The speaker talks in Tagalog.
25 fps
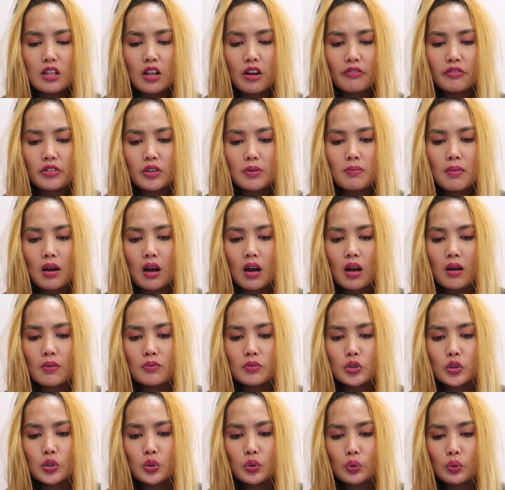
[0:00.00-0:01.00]
Love you
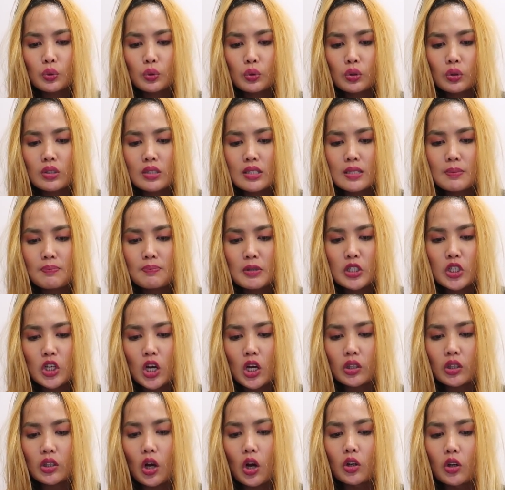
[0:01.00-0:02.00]
Mom Jules.
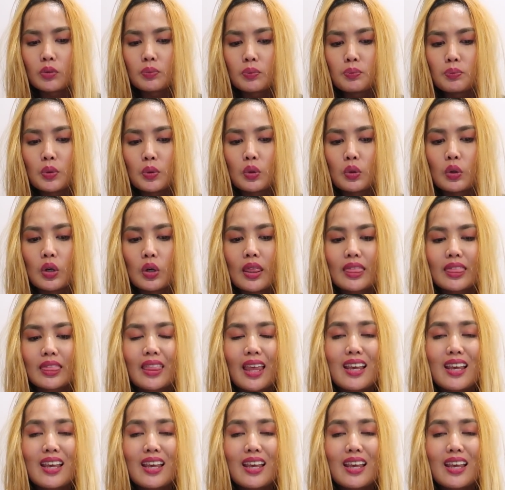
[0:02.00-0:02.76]
Pa-shout out po.